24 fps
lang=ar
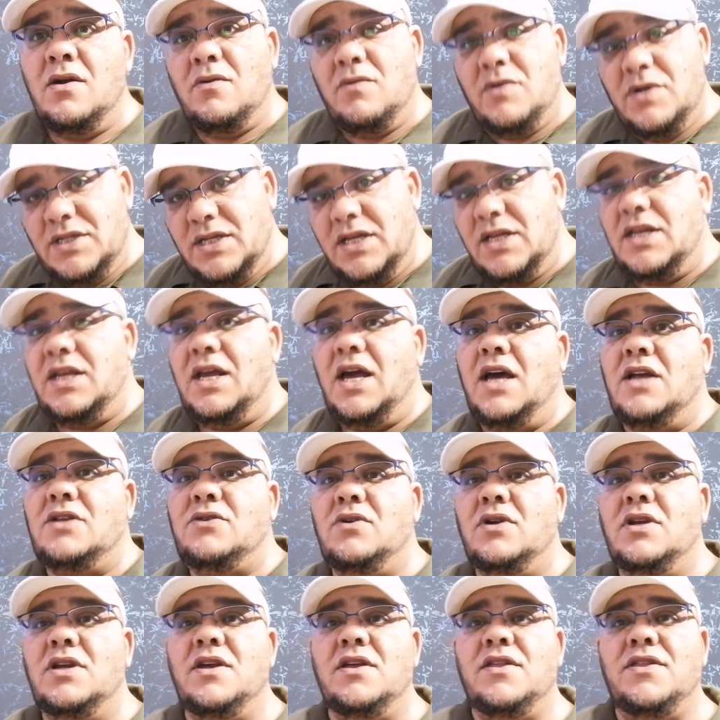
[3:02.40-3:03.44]
وسريعة
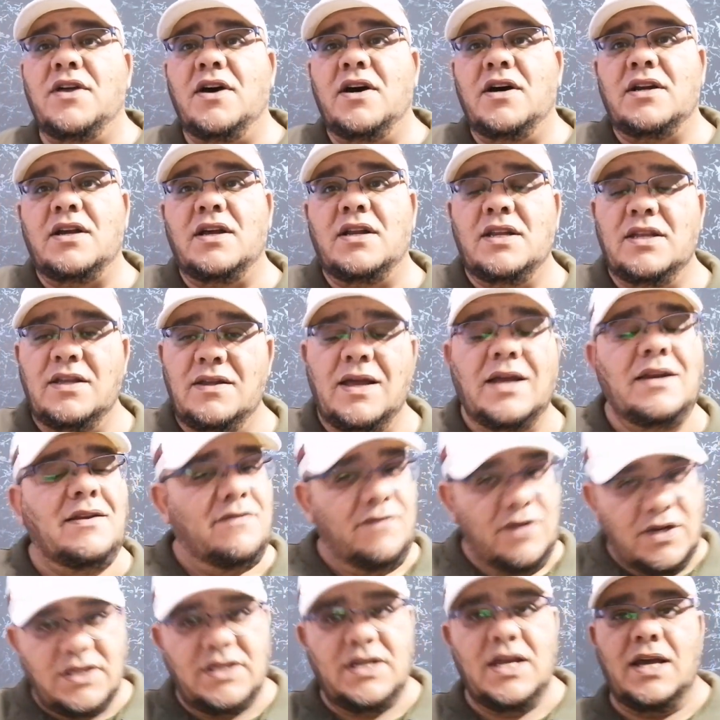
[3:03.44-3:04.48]
الإثارة لي
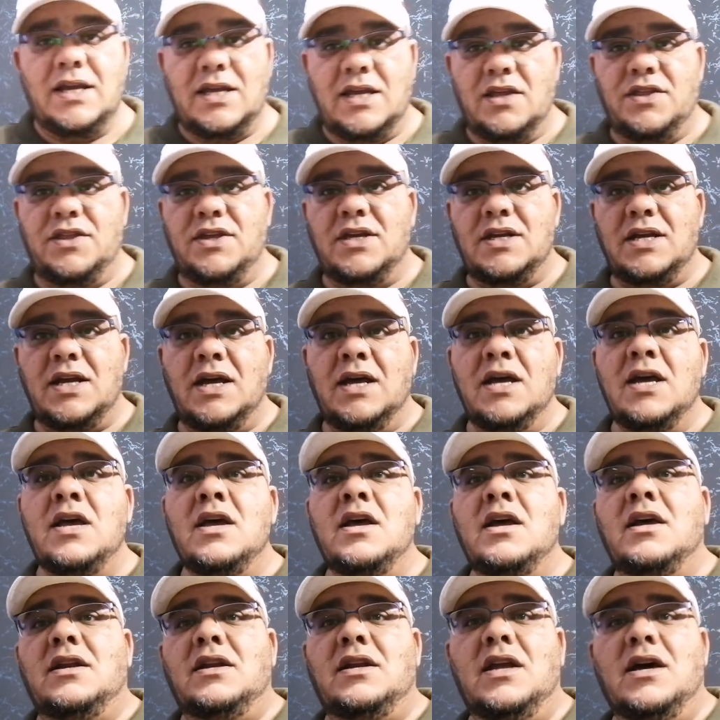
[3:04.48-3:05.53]
يعني أشياء كثيرة
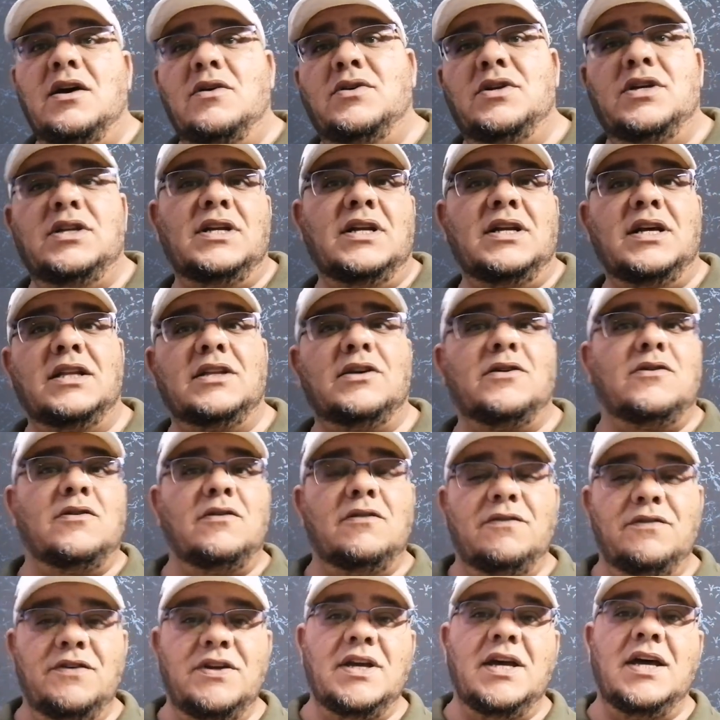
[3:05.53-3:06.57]
لا أريد أن
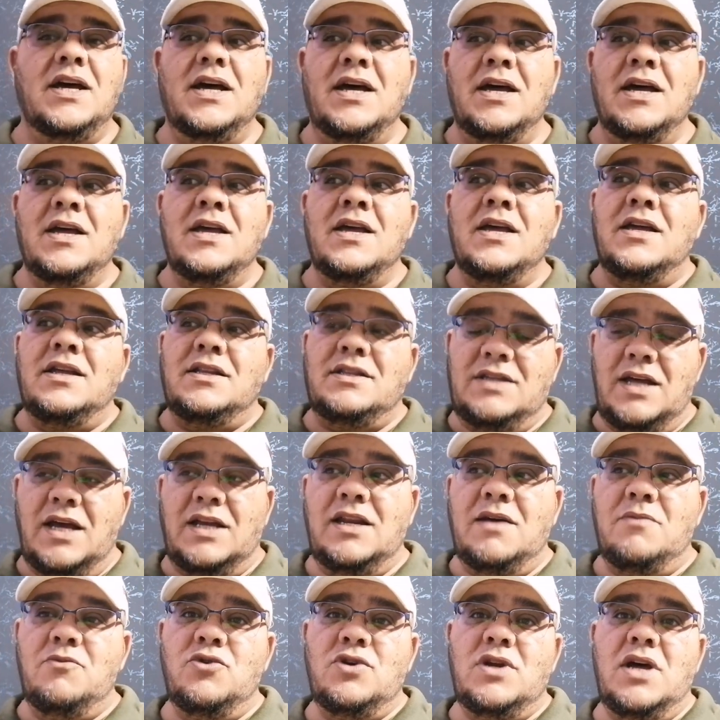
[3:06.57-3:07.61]
أدخل فيها
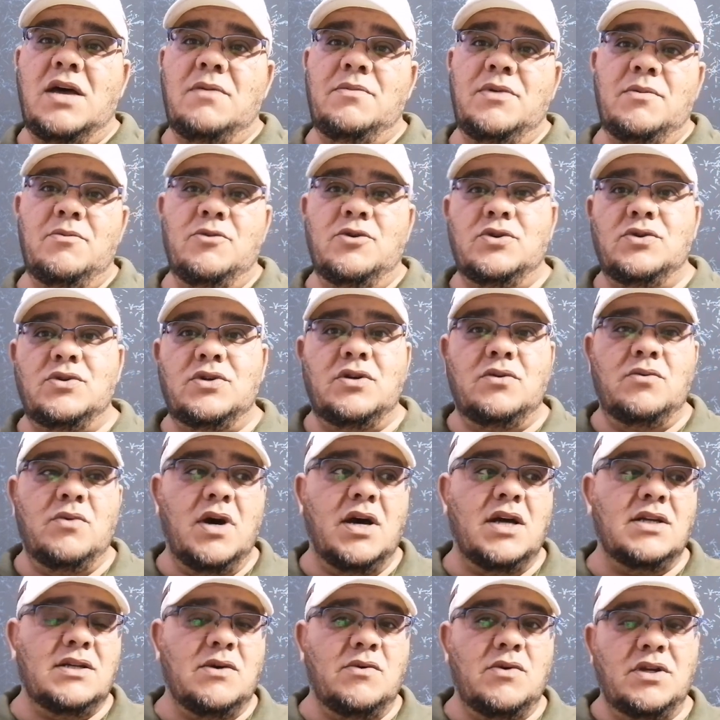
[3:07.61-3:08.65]
تعلمونها بمرور
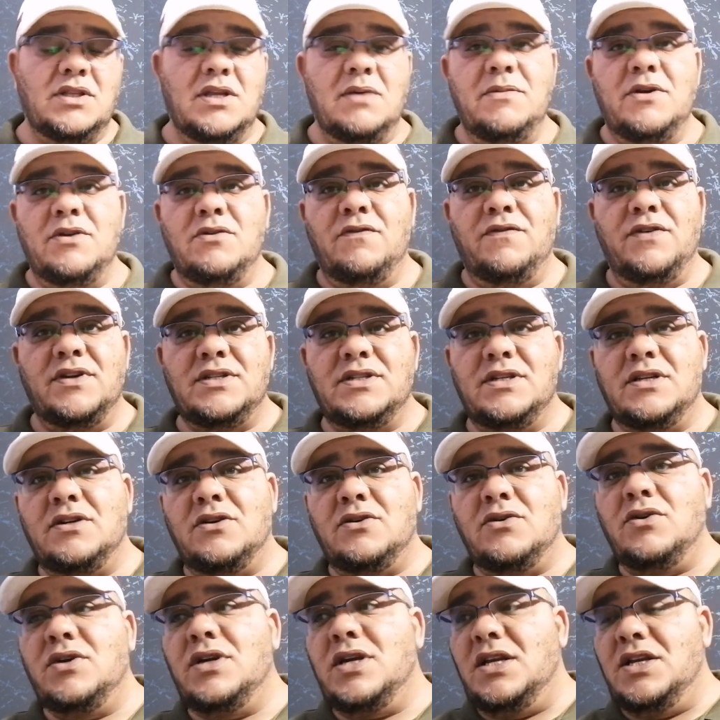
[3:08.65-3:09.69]
الوقت أو عندما نفسر
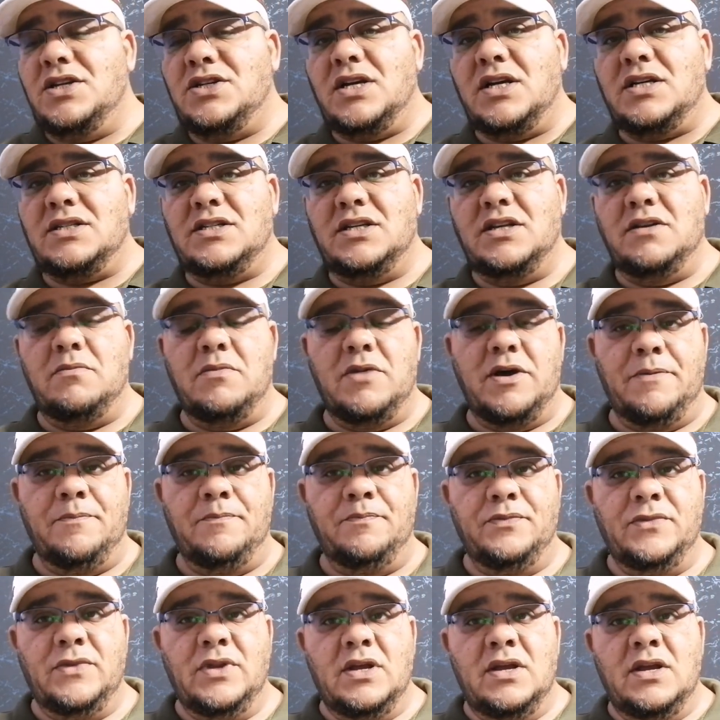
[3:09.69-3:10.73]
الرؤية لشخص ما
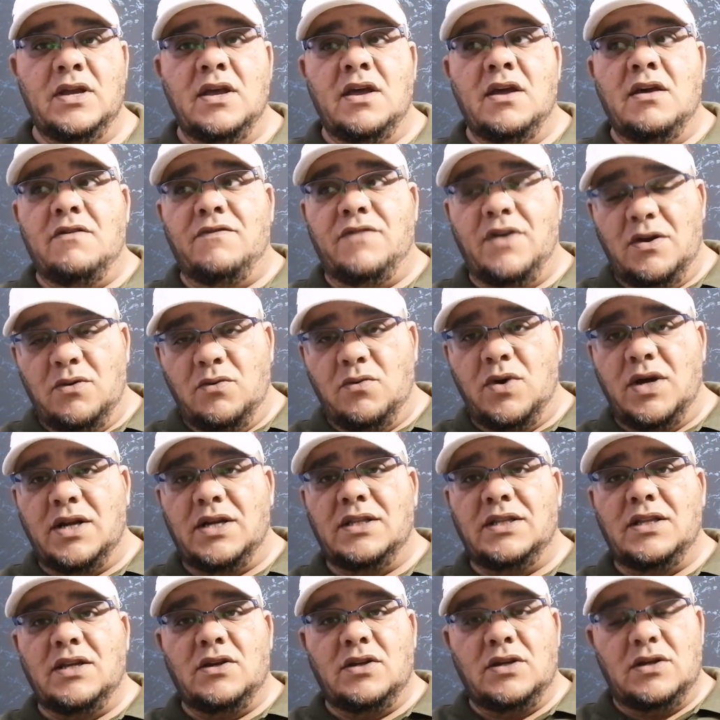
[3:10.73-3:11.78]

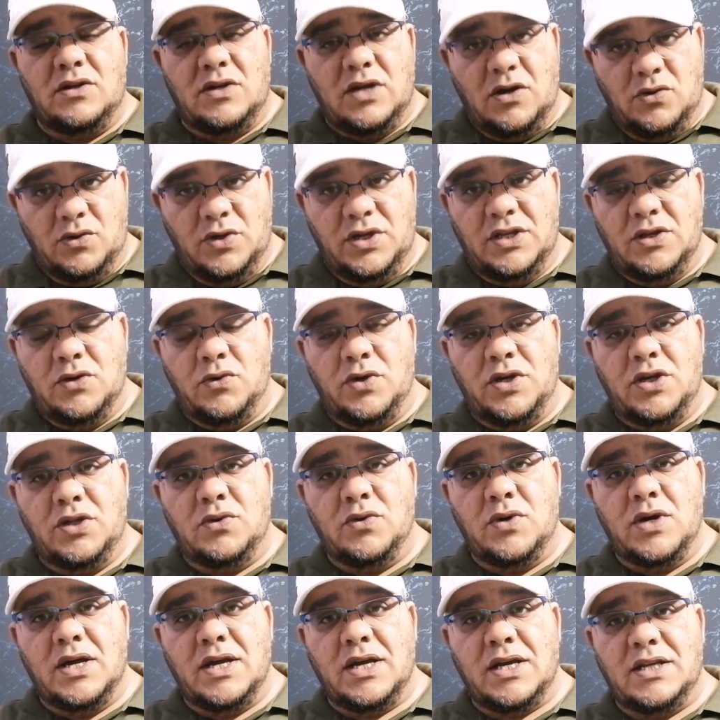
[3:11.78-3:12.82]
فالورد
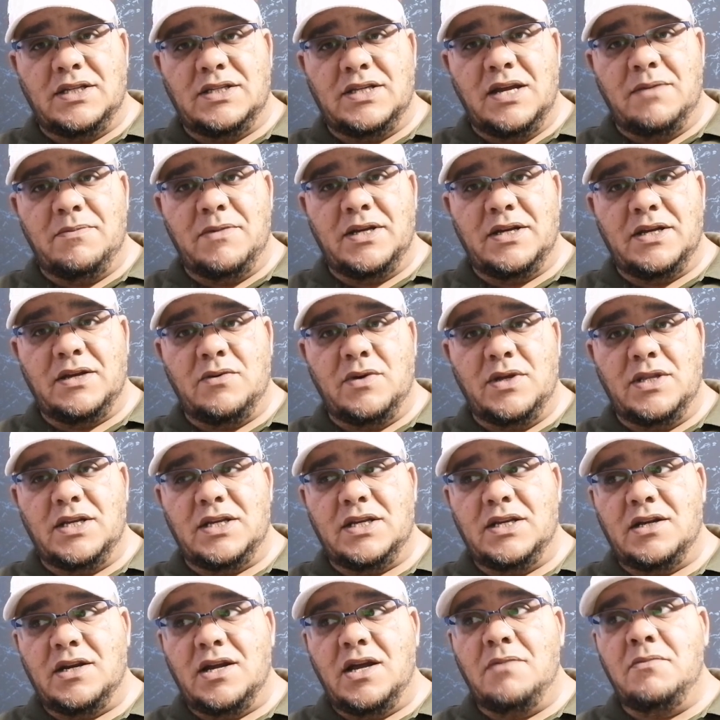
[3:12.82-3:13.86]
أعيدها ختاما إخواني
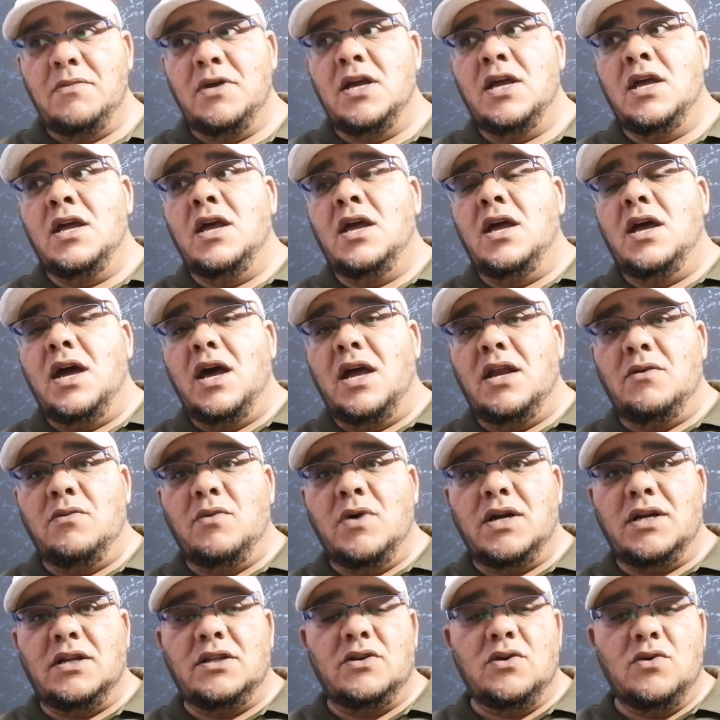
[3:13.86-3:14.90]
الكرام
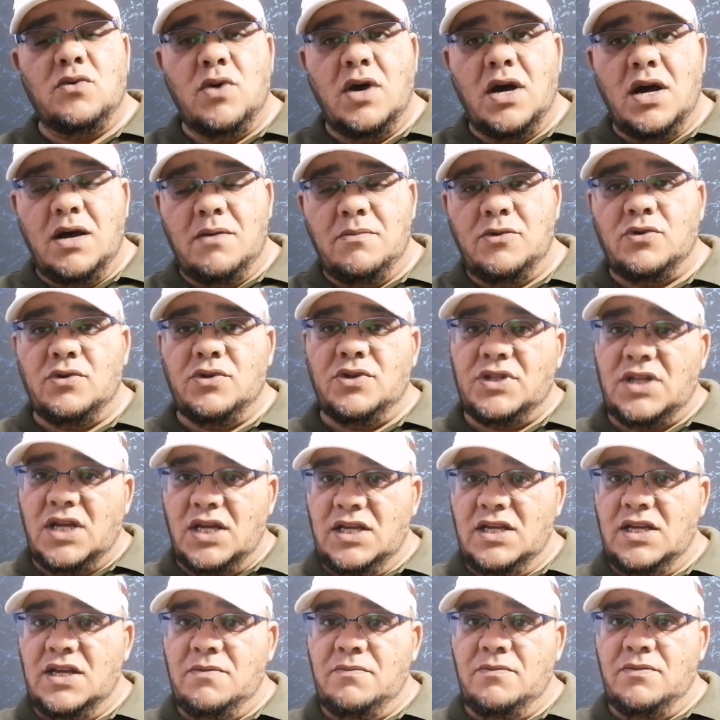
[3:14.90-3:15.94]
الورد هو أمر
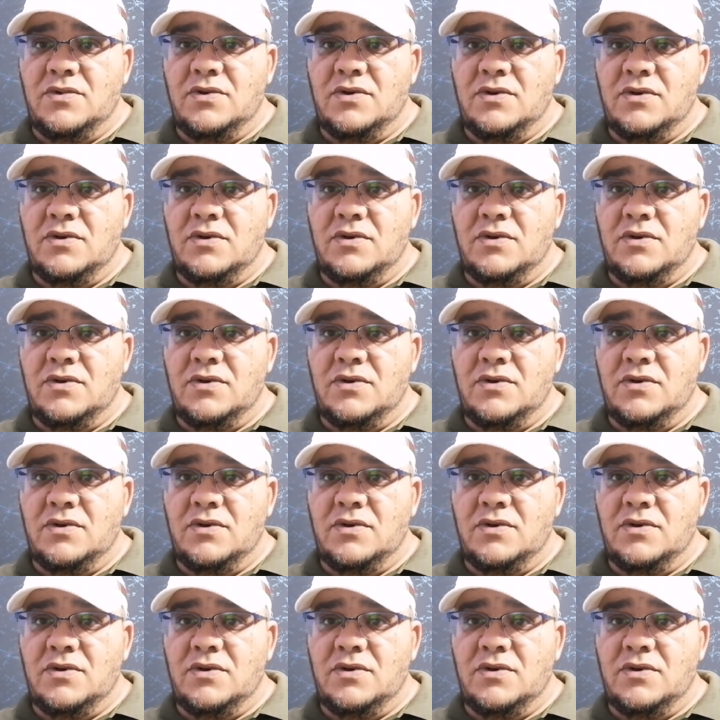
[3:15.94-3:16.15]
طيب